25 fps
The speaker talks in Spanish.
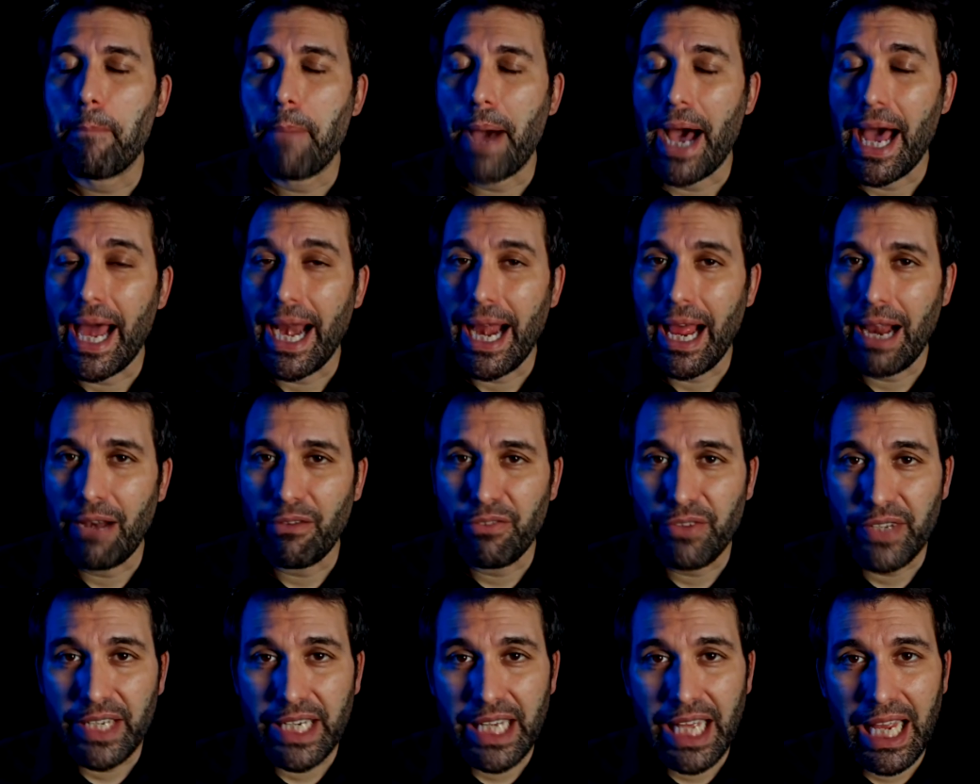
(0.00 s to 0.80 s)
para
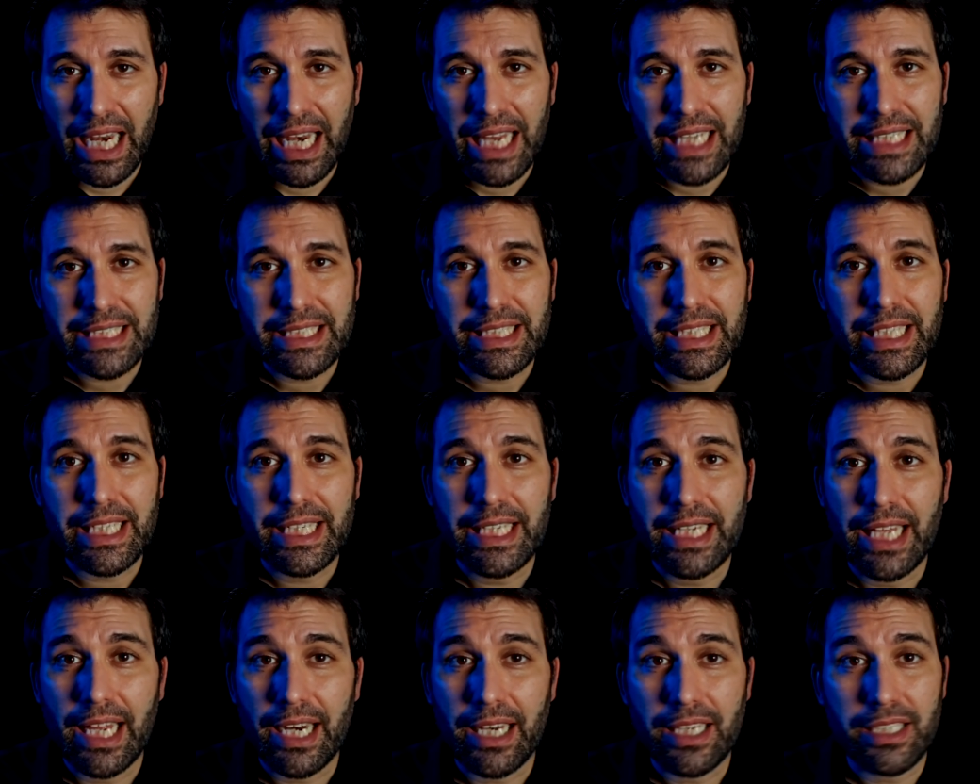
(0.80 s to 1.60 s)
al final
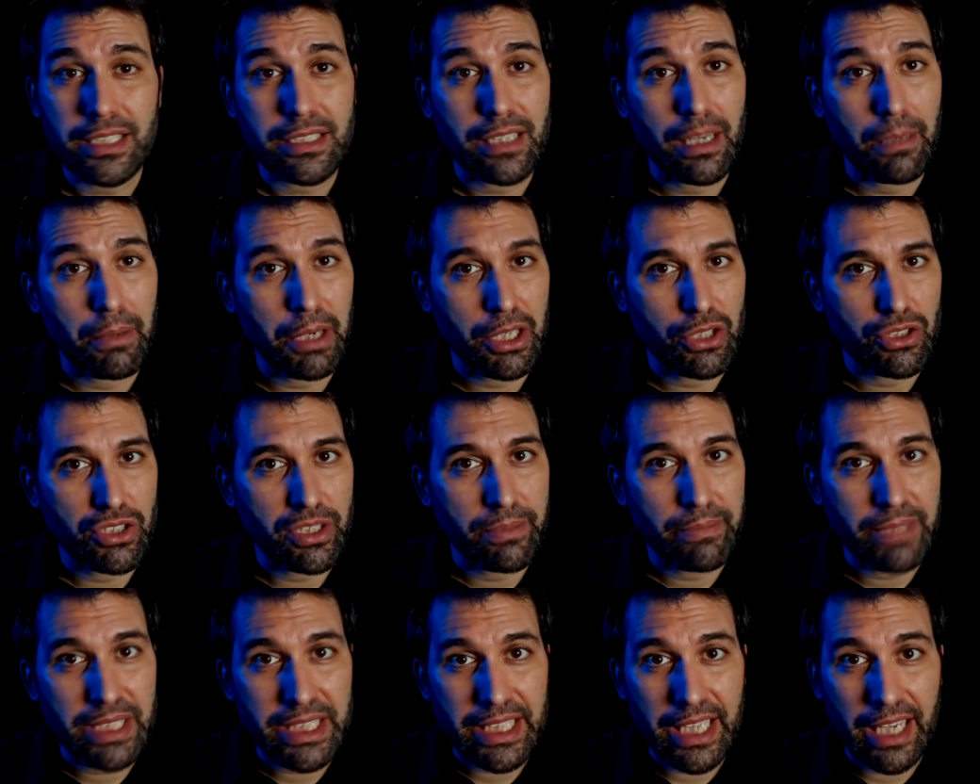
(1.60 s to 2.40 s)
asignarles
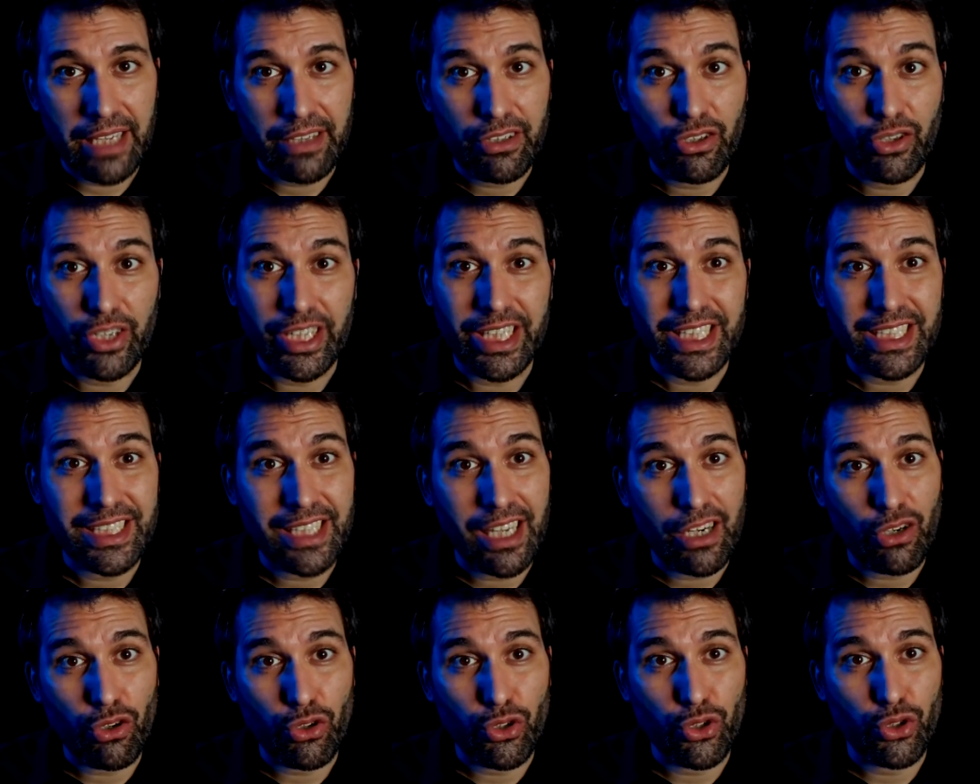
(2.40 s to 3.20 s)
trabajos de investigación y
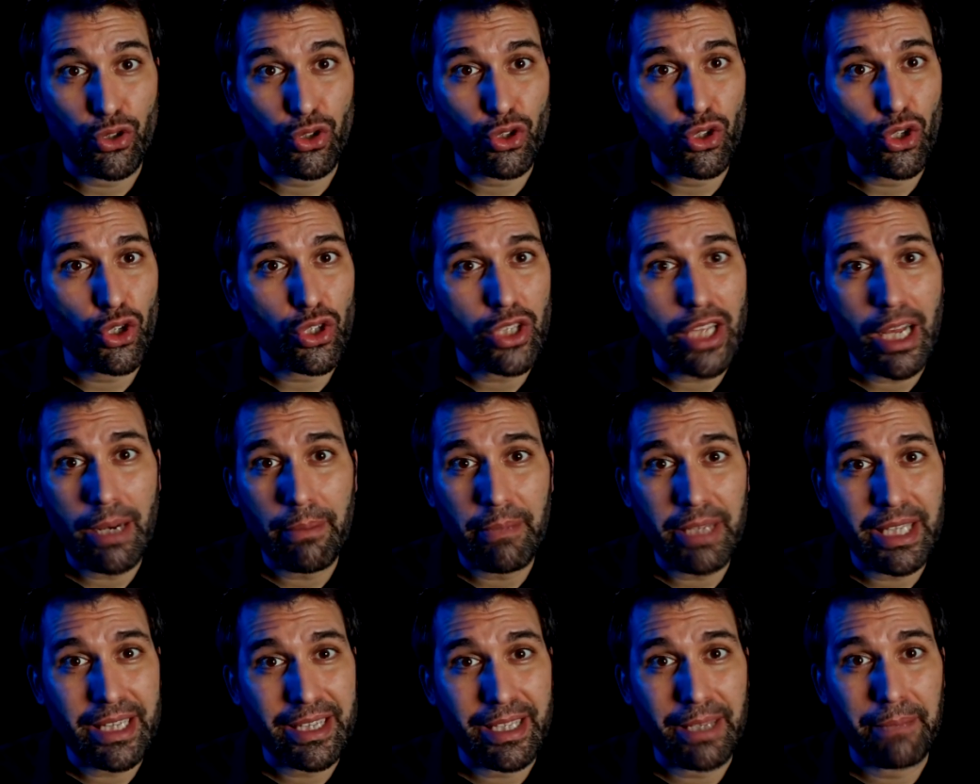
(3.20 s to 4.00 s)
desarrollo
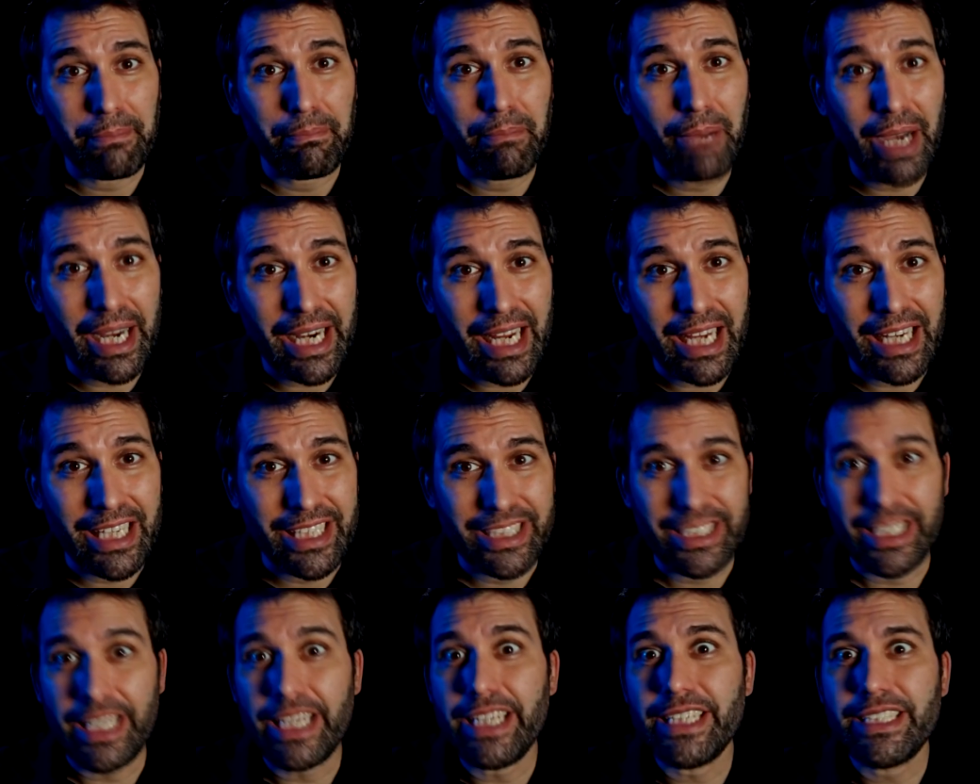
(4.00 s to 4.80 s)
totalmente
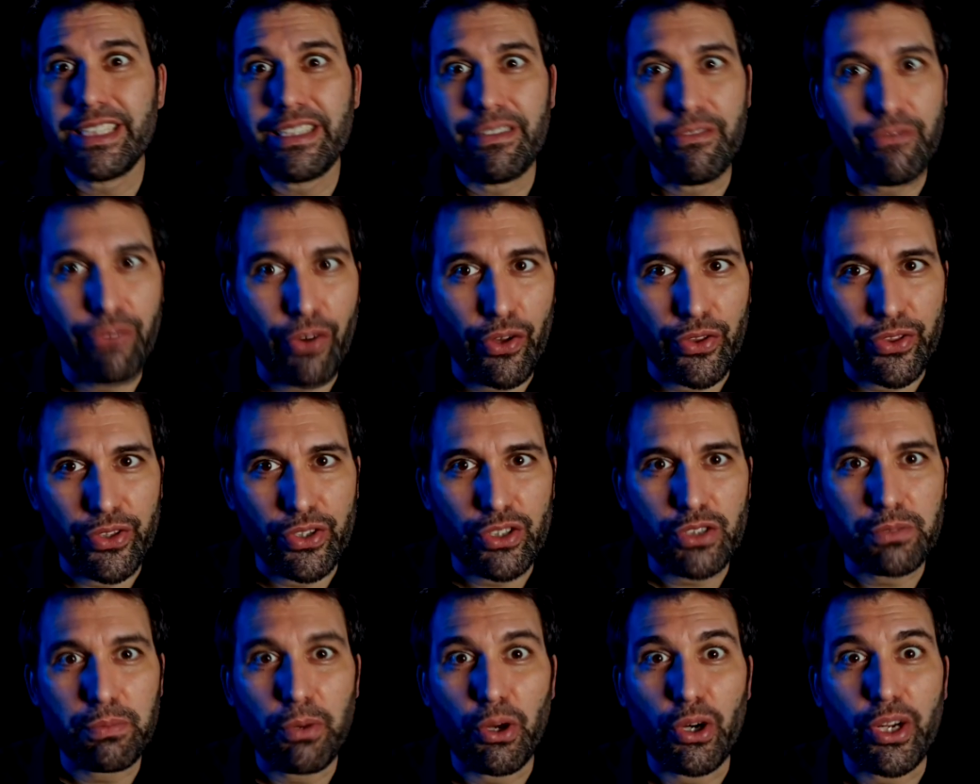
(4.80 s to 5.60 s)
banales y sin
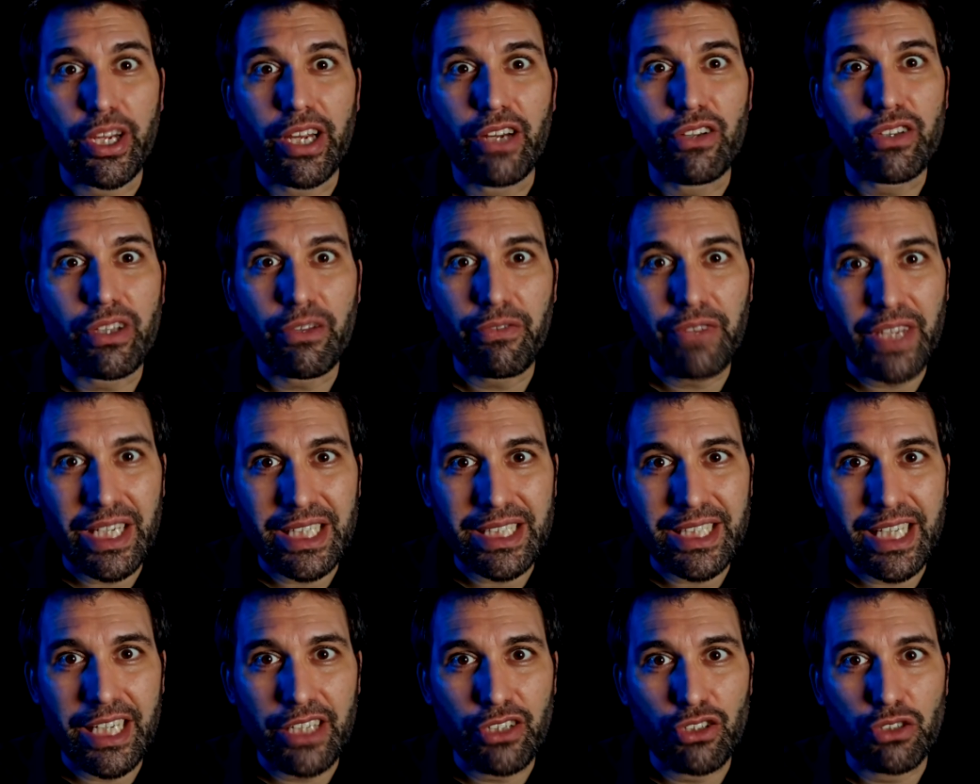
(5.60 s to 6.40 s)
fondos porque no te
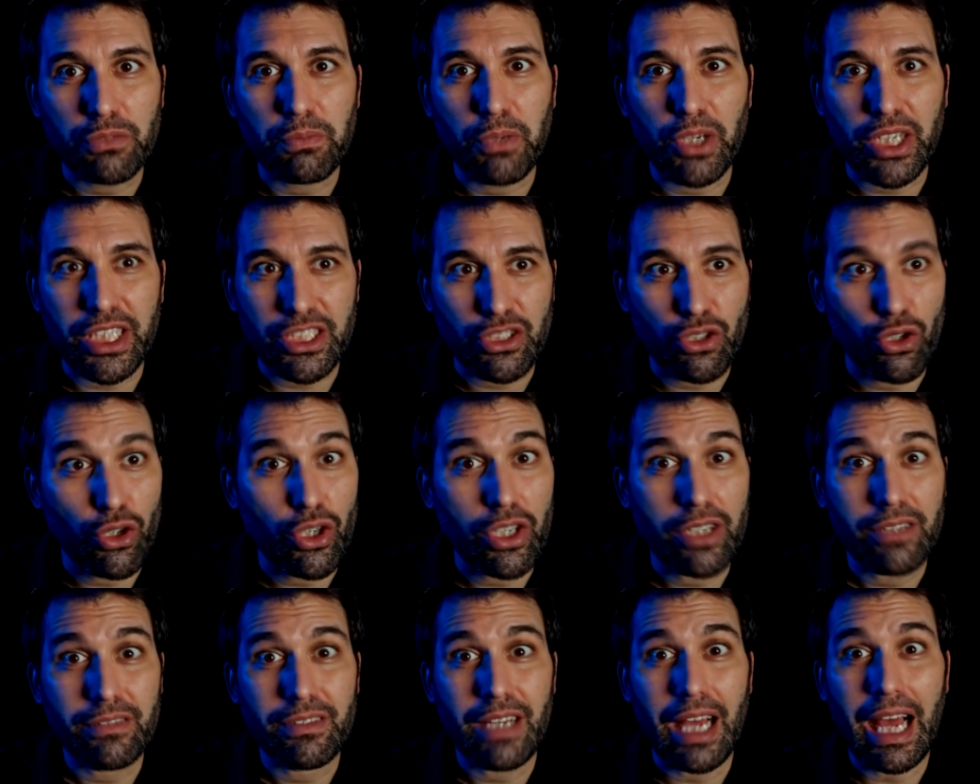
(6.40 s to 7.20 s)
fías de ellos porque
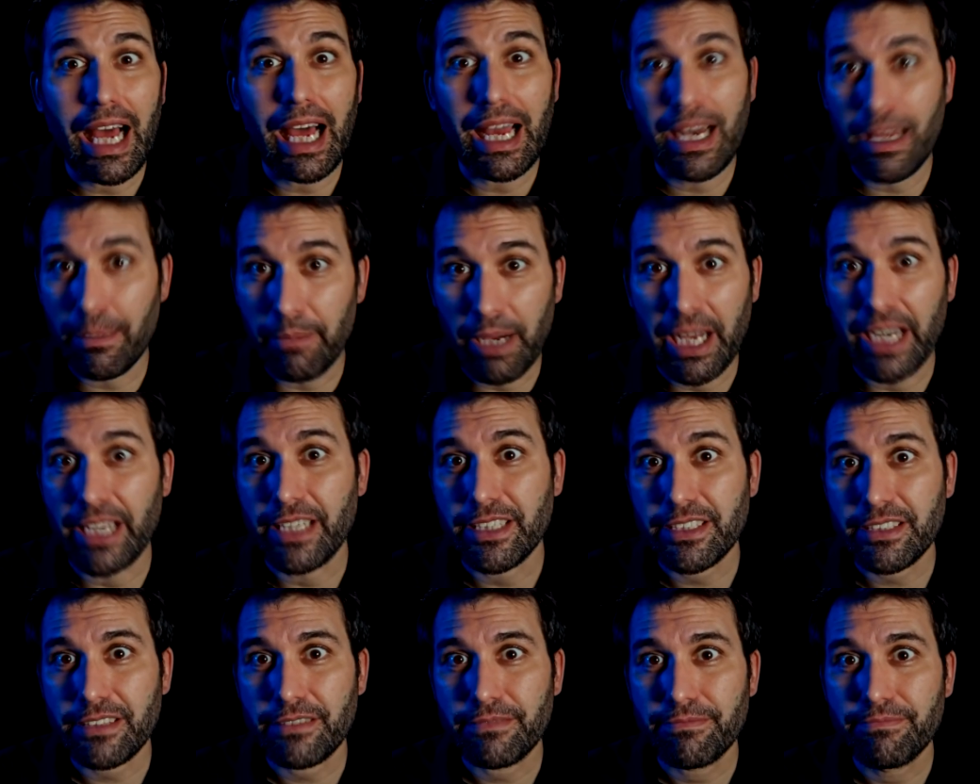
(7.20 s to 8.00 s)
son
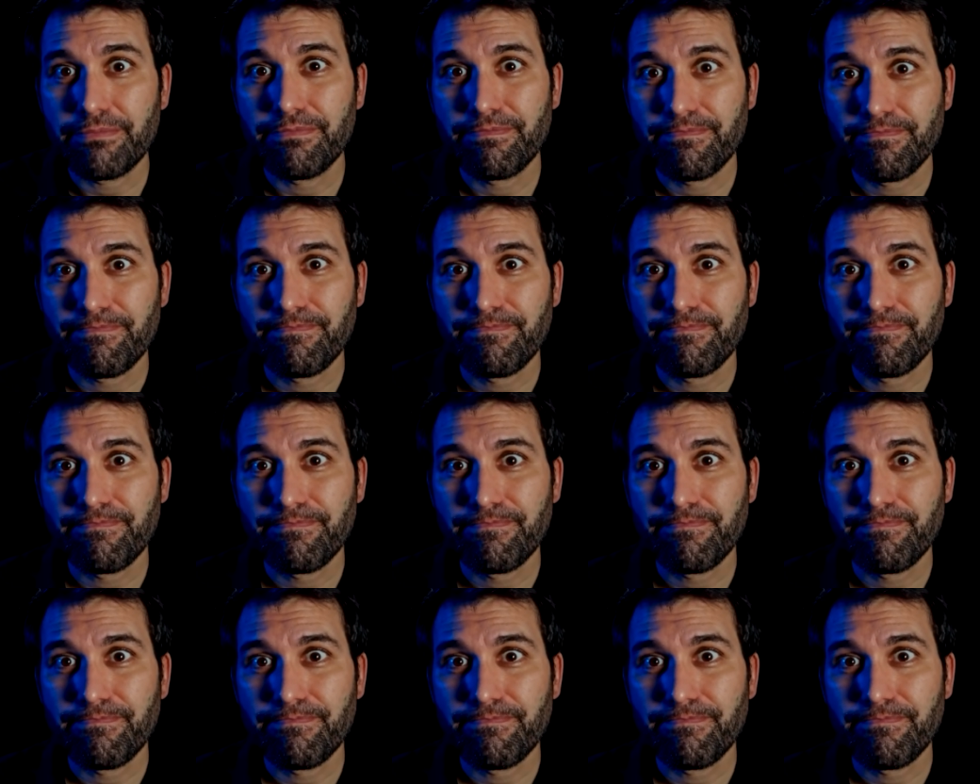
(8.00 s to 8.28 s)
alemanes.